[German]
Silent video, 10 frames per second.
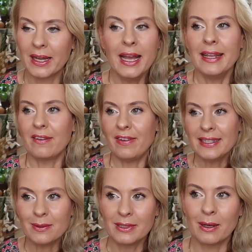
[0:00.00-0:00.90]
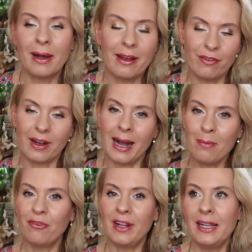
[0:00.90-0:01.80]
Da, da wende ich mich aber einfach
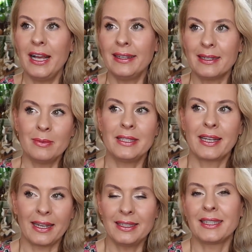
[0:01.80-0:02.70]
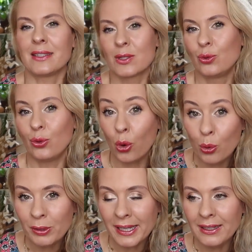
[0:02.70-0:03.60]
ab, weil damit kann ich ganz gut
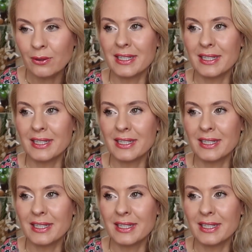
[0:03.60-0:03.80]
umgehen.